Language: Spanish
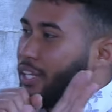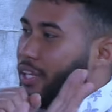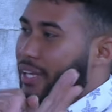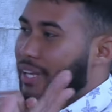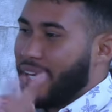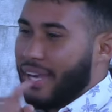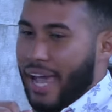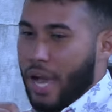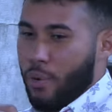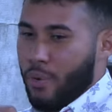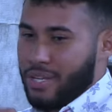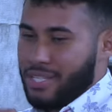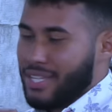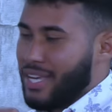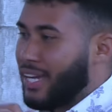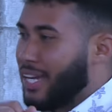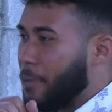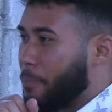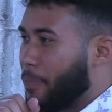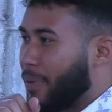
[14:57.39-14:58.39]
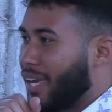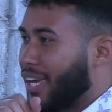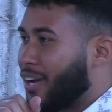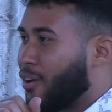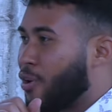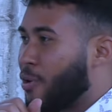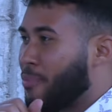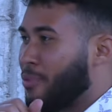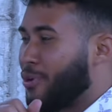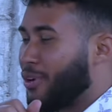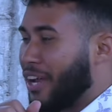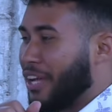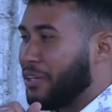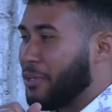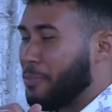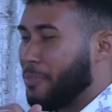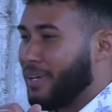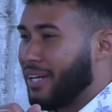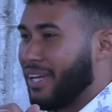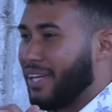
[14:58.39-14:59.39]
y le hago así en el pie, como orando
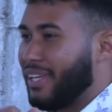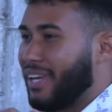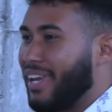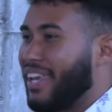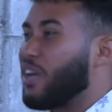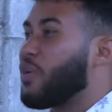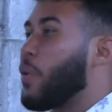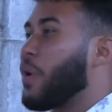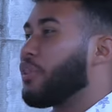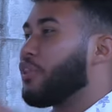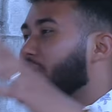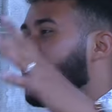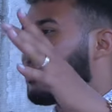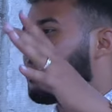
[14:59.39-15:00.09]
por ella, y cuando la